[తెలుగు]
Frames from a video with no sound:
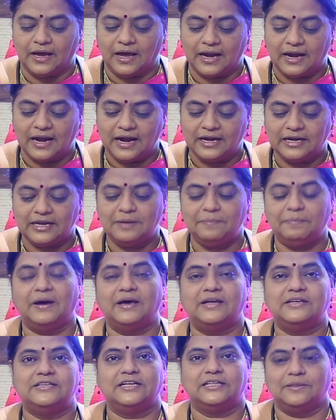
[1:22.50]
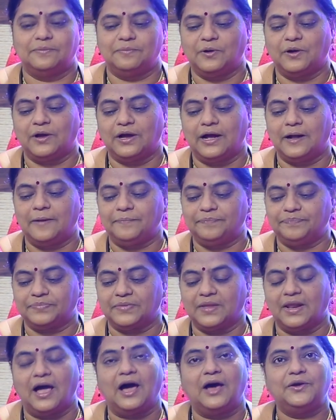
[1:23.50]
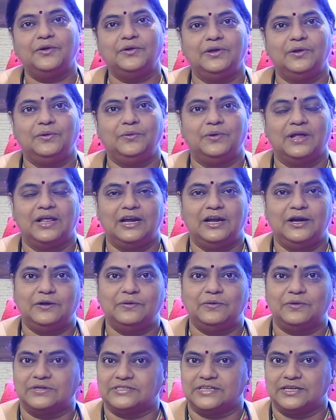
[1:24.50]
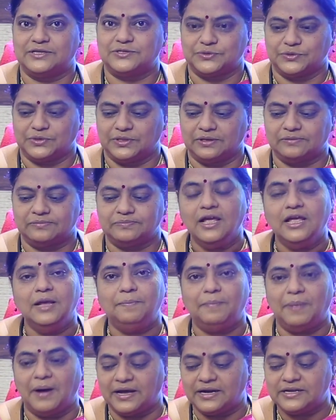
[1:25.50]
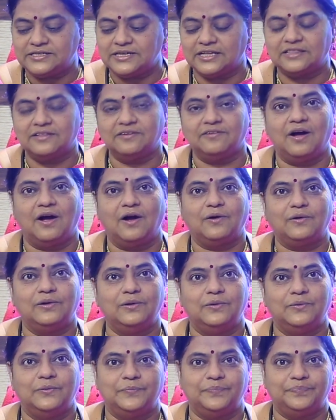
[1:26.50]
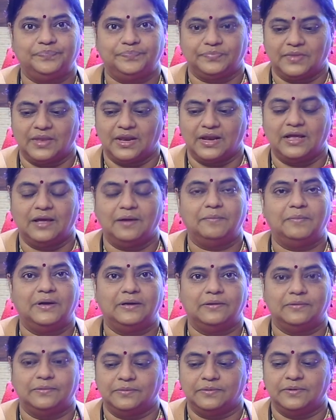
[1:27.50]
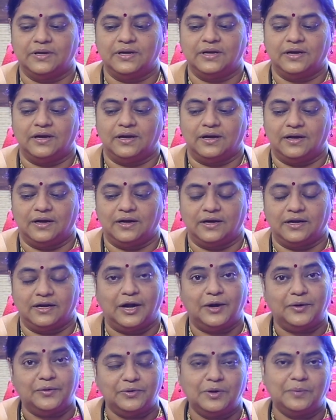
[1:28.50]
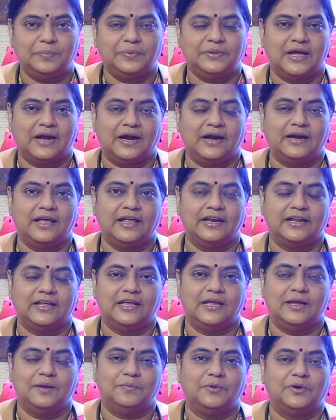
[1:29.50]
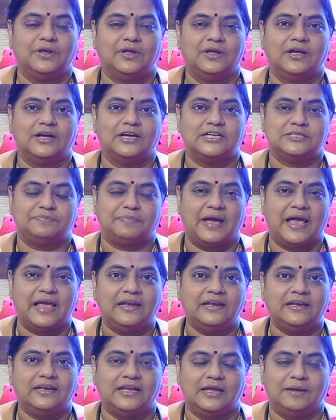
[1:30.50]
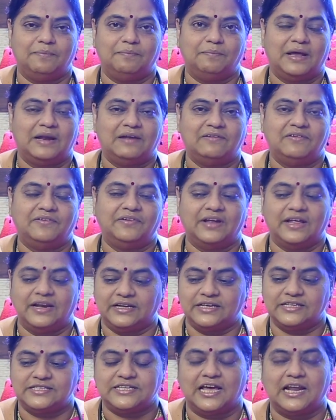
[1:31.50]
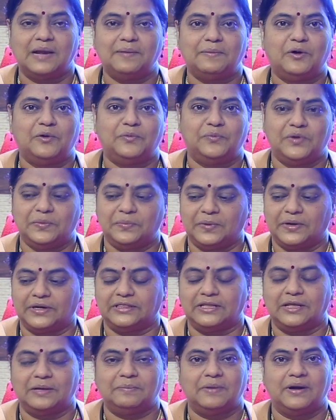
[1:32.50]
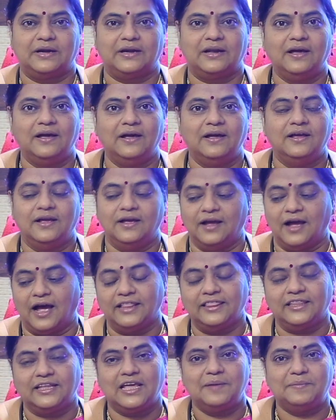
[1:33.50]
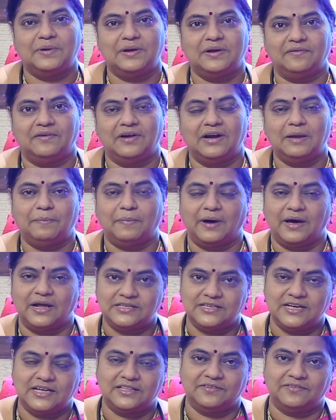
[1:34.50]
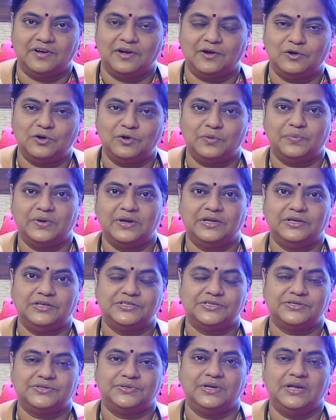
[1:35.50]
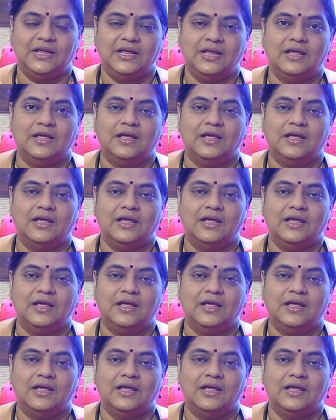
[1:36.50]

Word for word: అలాంటి ఈ పారిజాత మొక్క ఆరోగ్య గుణాలు ఏంటో ఒకసారి చూద్దాం ఈ పారిజాతం ఆకులు మనం నడునొప్పి తగ్గడానికి ముఖ్యంగా స్పైన్కి బలం ఇవ్వడానికి చాలా బాగా ఉపయోగపడుతుంది అనమాట అందుకే మనం ఇవాళ పారిజాతం ఆకులను ఉపయోగించుకుని